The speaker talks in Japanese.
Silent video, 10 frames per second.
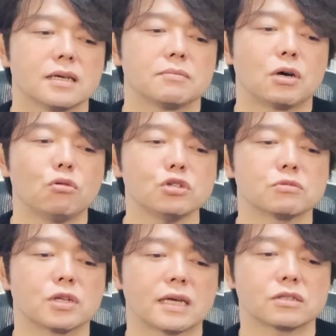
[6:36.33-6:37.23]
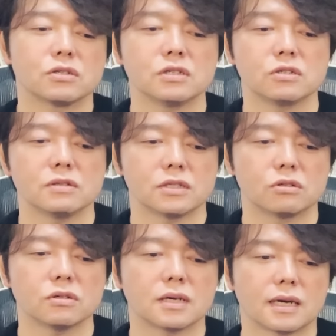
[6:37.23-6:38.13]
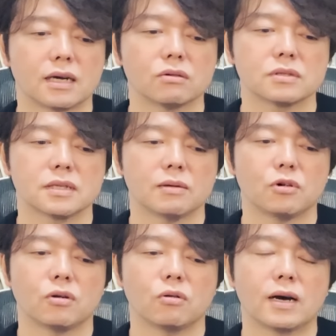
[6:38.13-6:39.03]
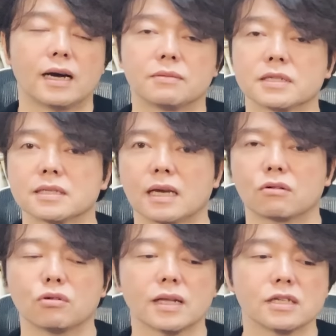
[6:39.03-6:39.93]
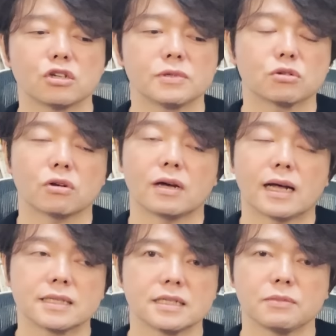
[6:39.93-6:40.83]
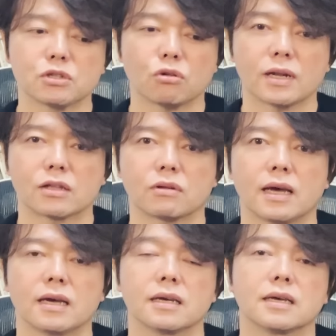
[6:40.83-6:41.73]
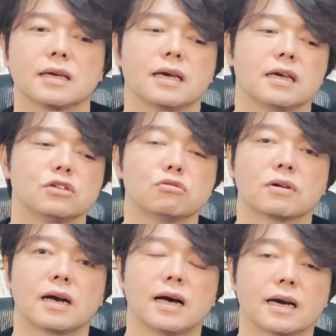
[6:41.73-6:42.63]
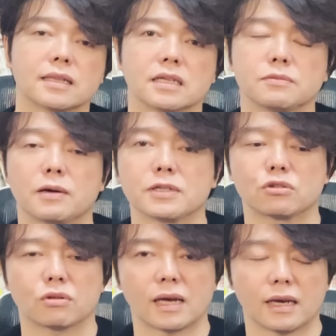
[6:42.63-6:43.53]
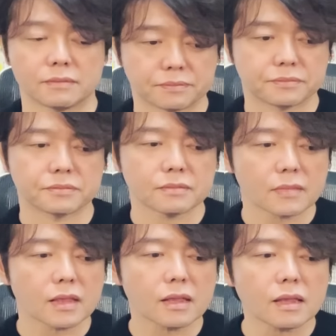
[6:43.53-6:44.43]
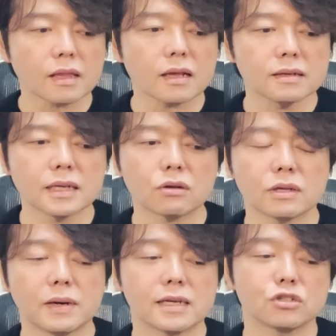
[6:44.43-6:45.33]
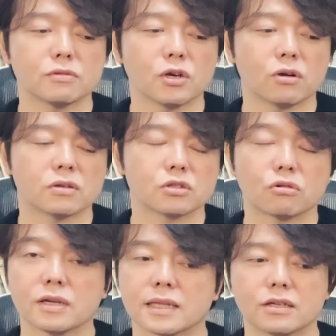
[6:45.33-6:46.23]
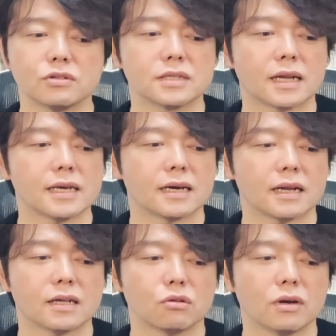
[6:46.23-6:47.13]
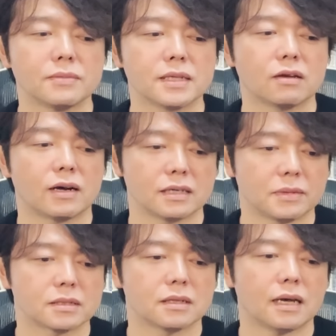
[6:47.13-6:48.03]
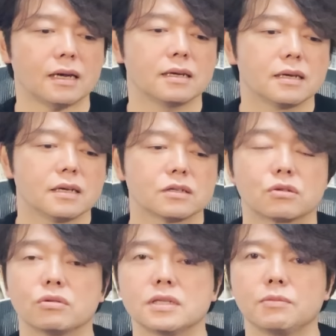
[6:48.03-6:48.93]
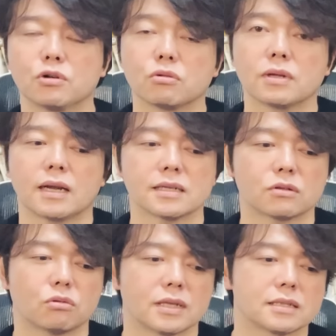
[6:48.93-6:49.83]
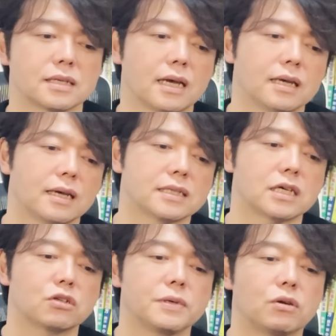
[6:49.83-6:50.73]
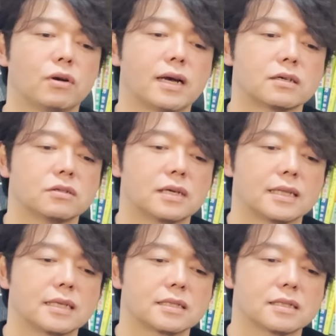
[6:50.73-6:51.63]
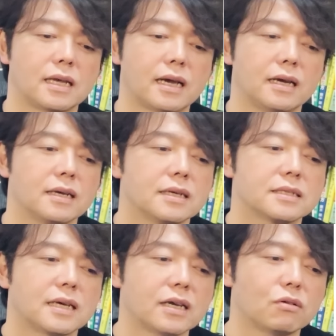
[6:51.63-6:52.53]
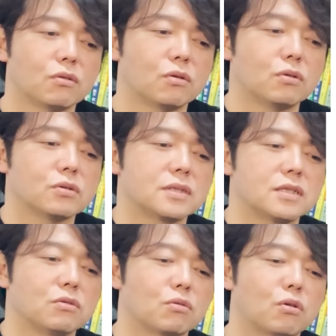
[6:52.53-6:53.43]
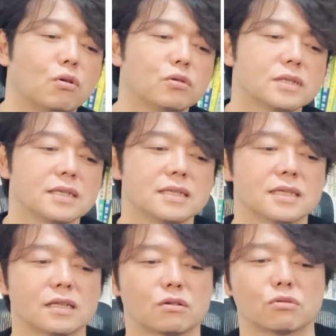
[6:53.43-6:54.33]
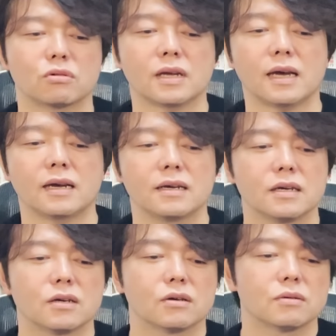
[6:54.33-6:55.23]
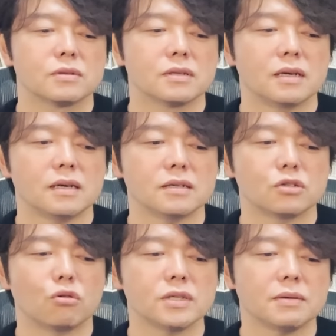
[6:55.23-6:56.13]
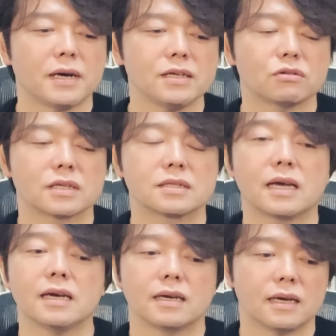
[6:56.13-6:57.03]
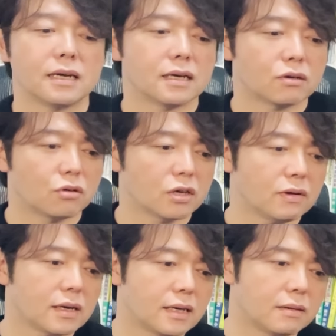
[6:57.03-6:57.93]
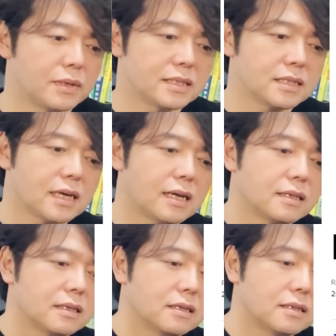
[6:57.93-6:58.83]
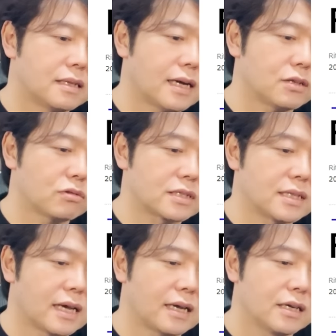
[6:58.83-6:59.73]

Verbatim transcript: まあ、欧州もね、追随する可能性もありますね。ここで足並みそろ、足並み揃えないとね、えー、ユーロが上がってしまいますので、なので、まあ、足並みを揃えていくんじゃないかなとは見てはいますね。そして冒頭で話した通りですね、エスアンドピーごひゃく がですね、最高値を更新したってことで、で、消費者マインドですね、えー、これは、えー、ミシガン大のですね、